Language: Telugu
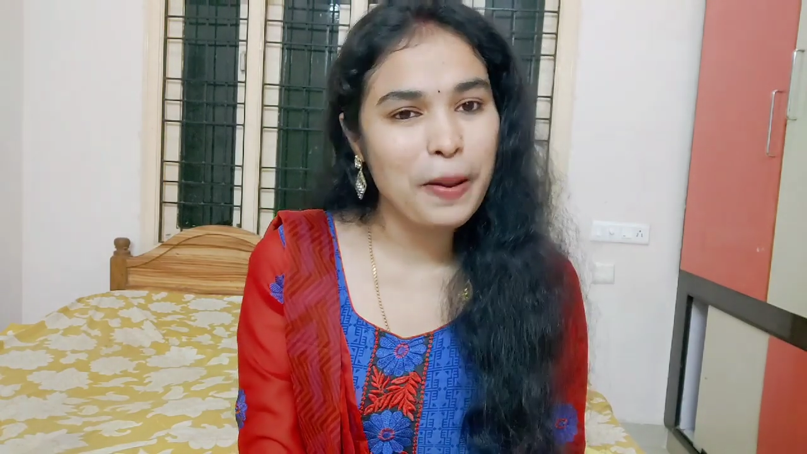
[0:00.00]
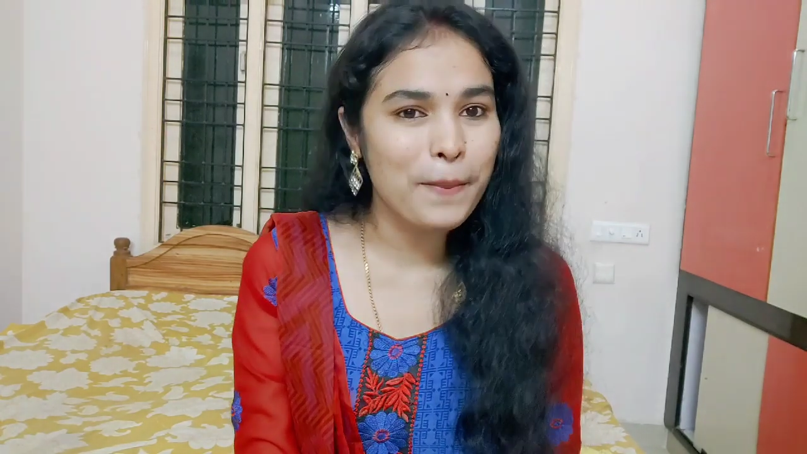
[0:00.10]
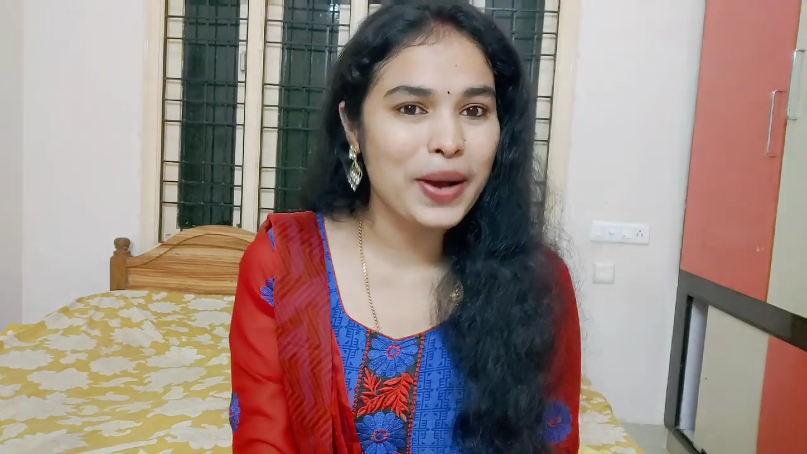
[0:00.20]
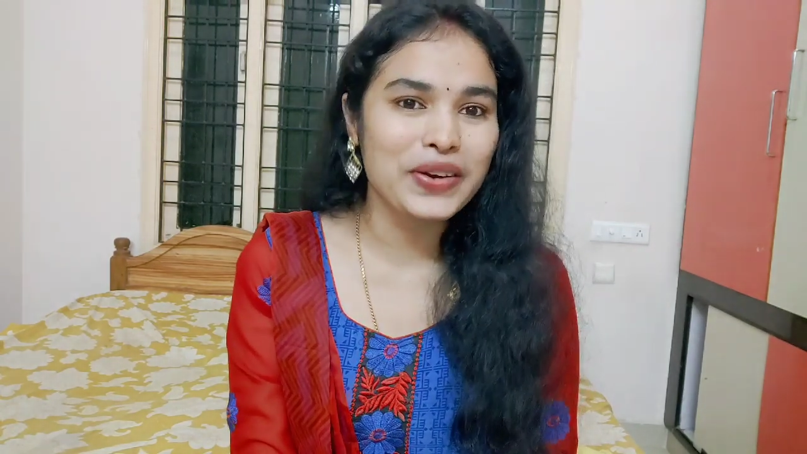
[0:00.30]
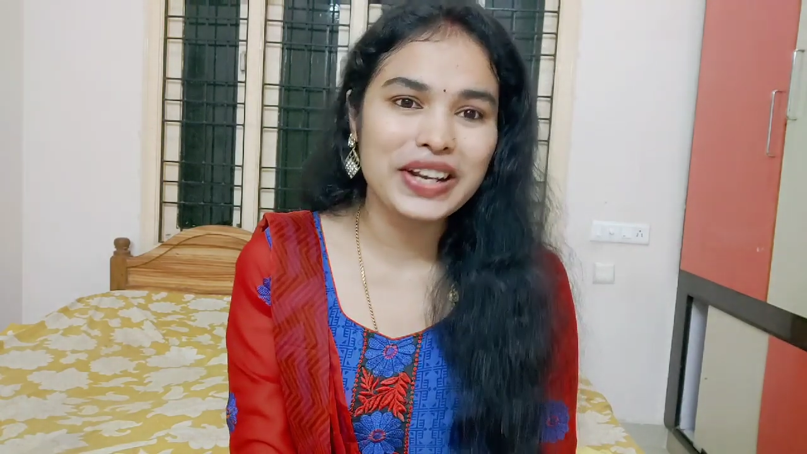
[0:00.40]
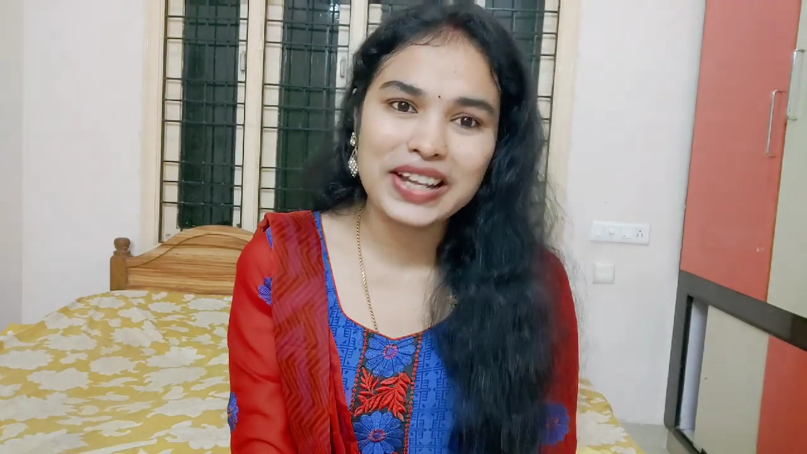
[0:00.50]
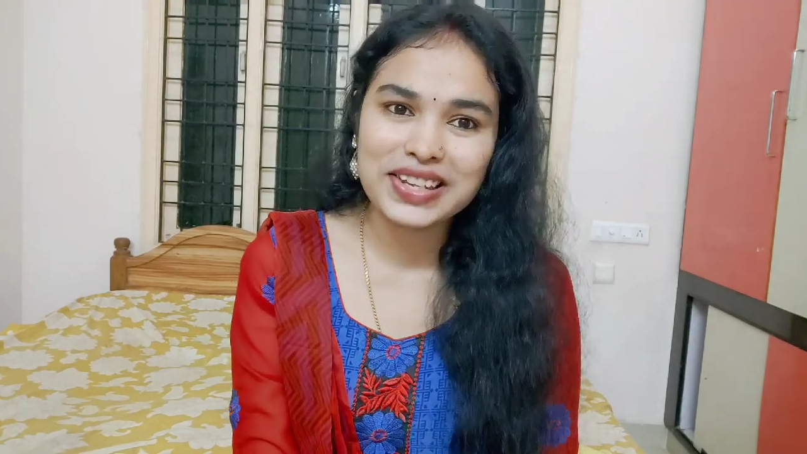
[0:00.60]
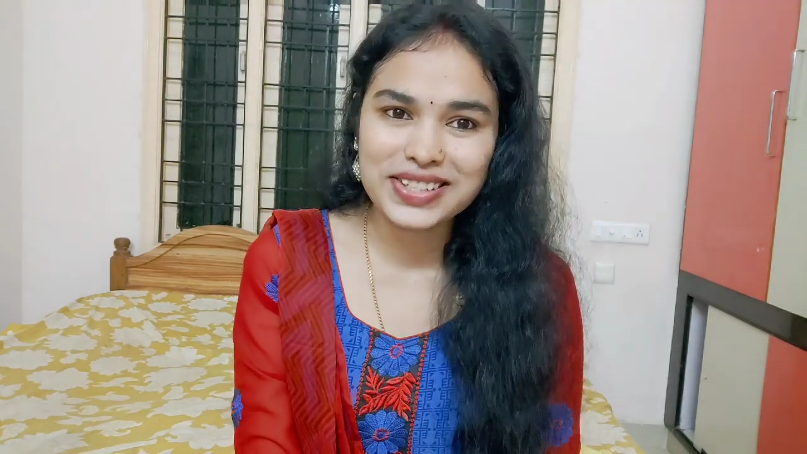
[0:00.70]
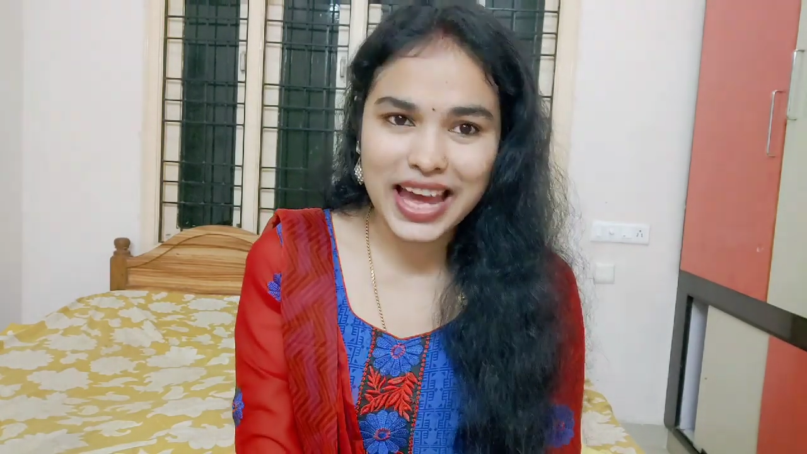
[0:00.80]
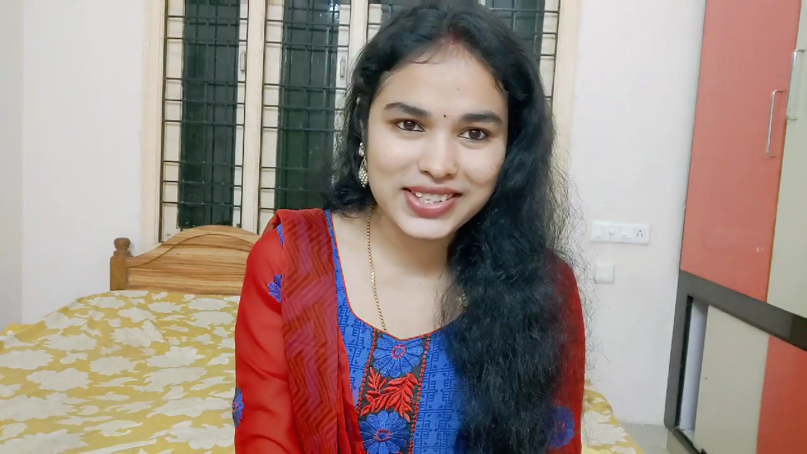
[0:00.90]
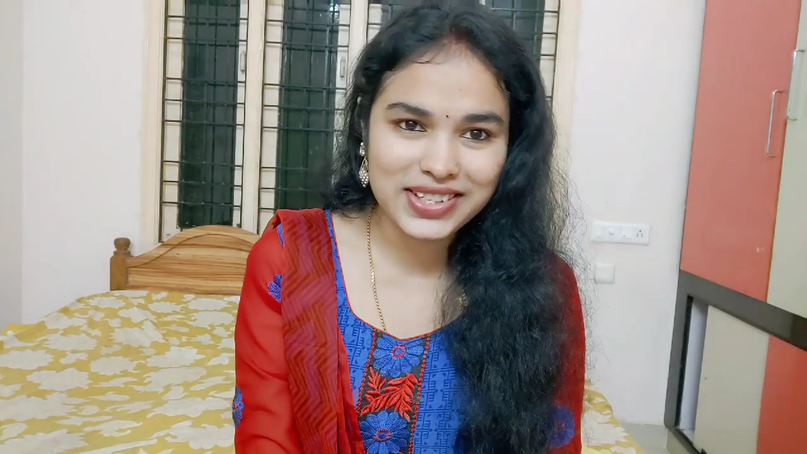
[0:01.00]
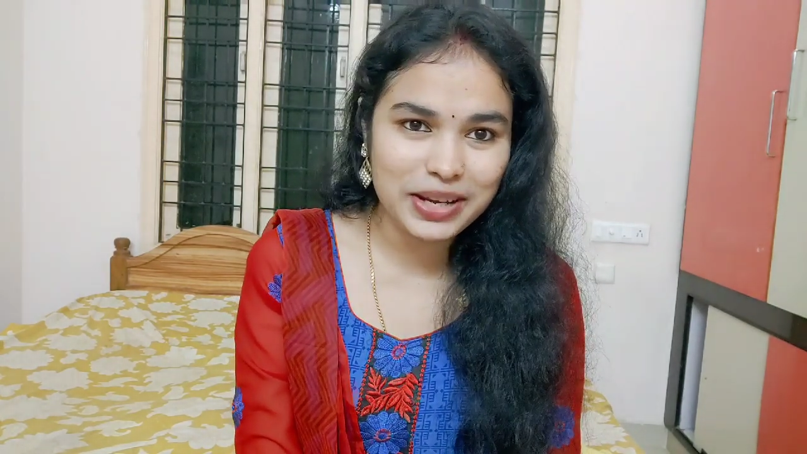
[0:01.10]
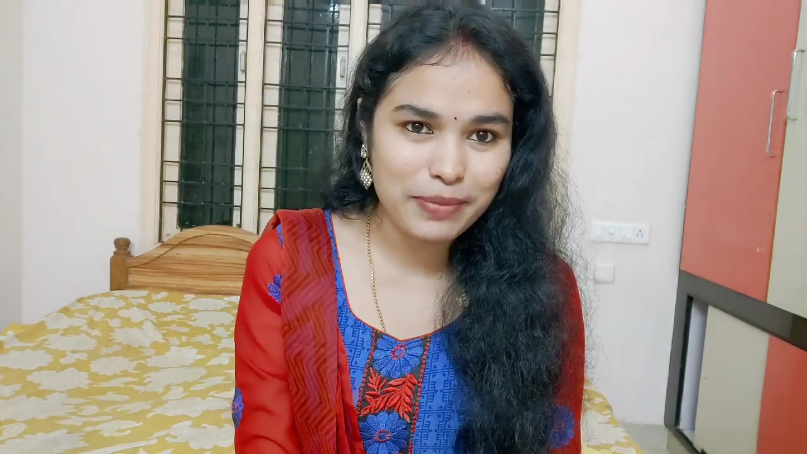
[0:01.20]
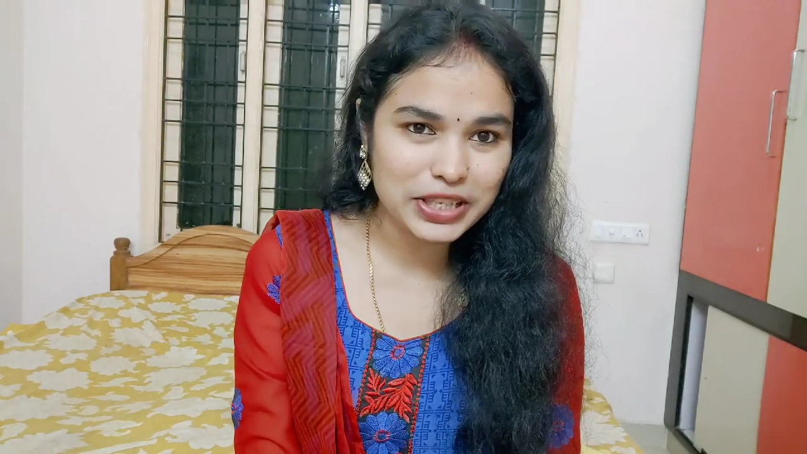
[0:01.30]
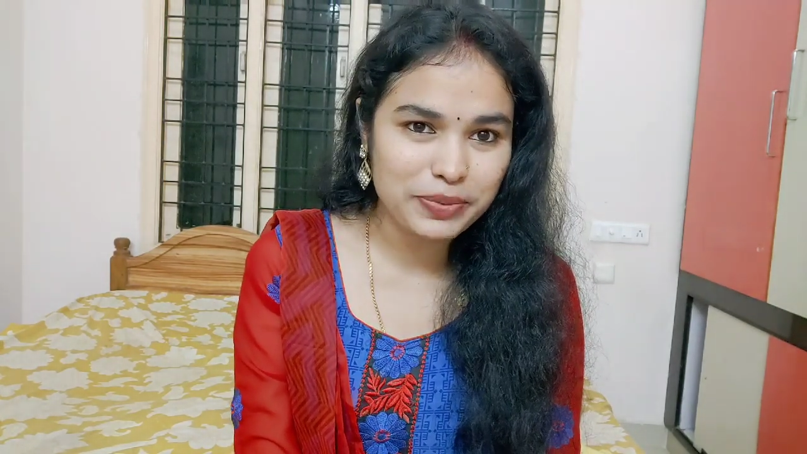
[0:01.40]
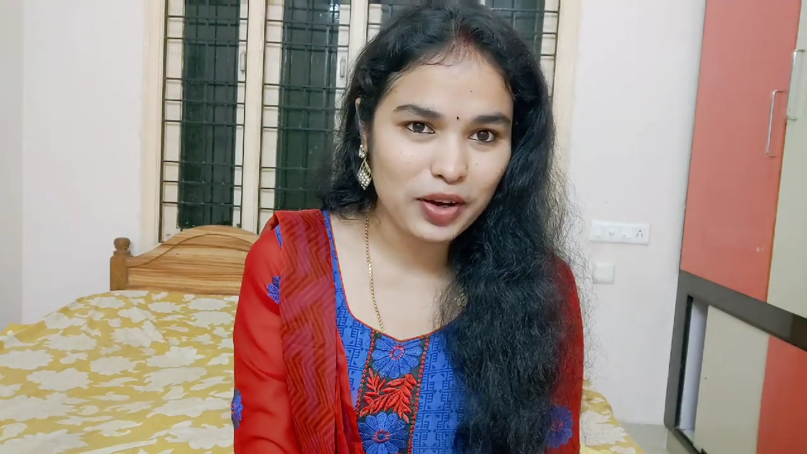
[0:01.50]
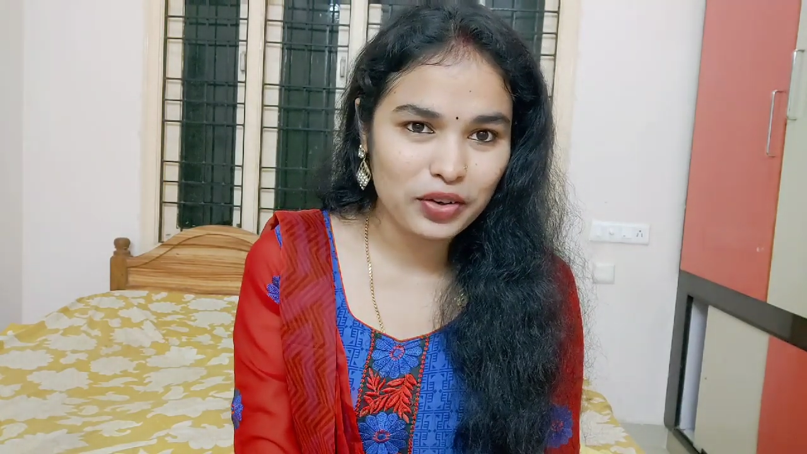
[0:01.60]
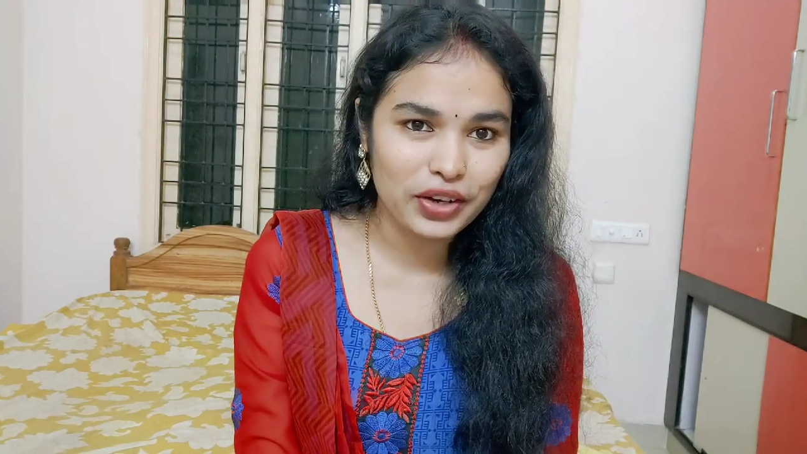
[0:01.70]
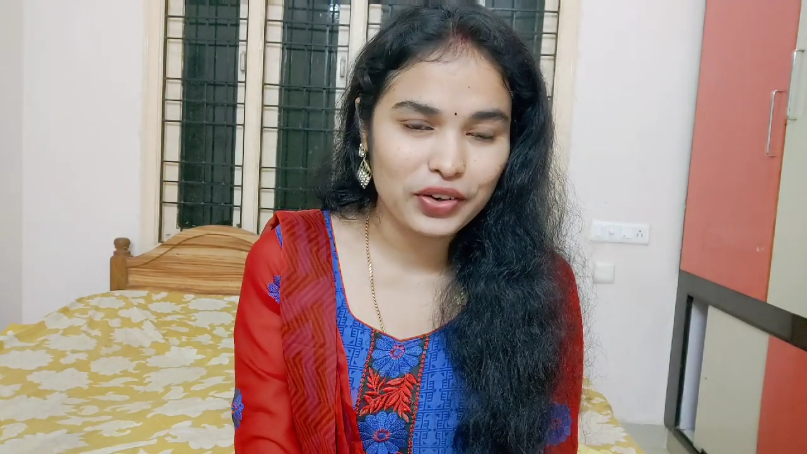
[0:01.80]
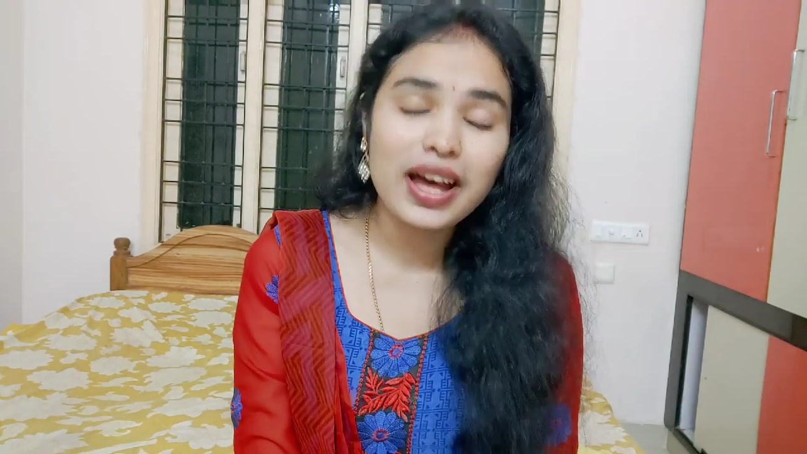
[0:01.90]
తప్పకుండా నాతో షేర్ చేయండి
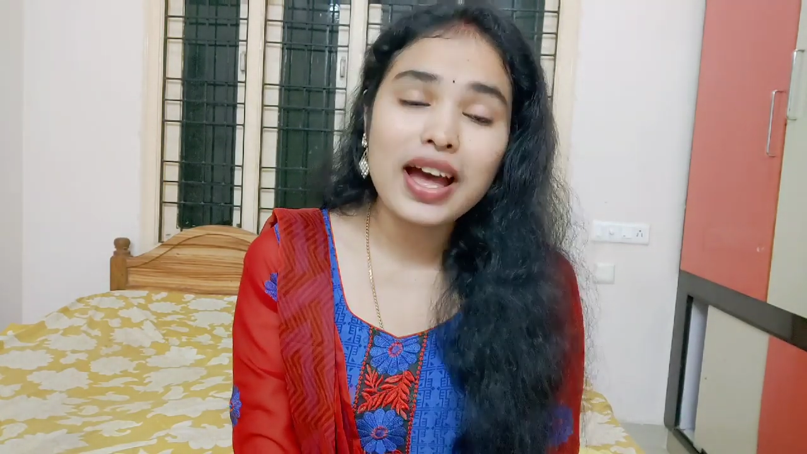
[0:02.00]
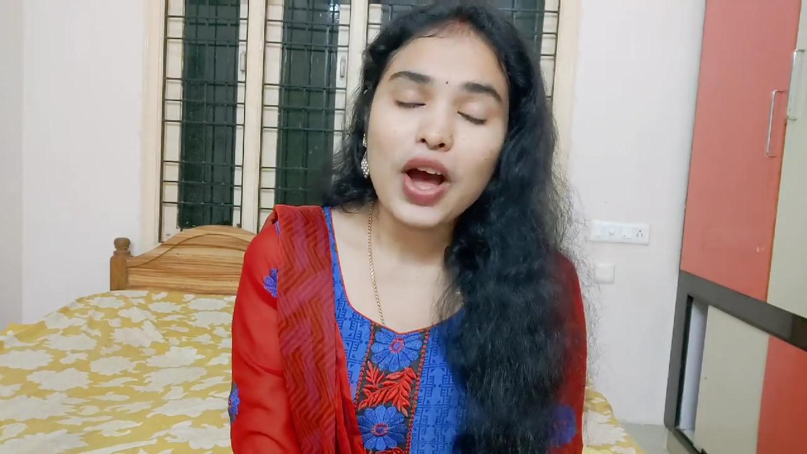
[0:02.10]
మర్చిపోకుండా కూడా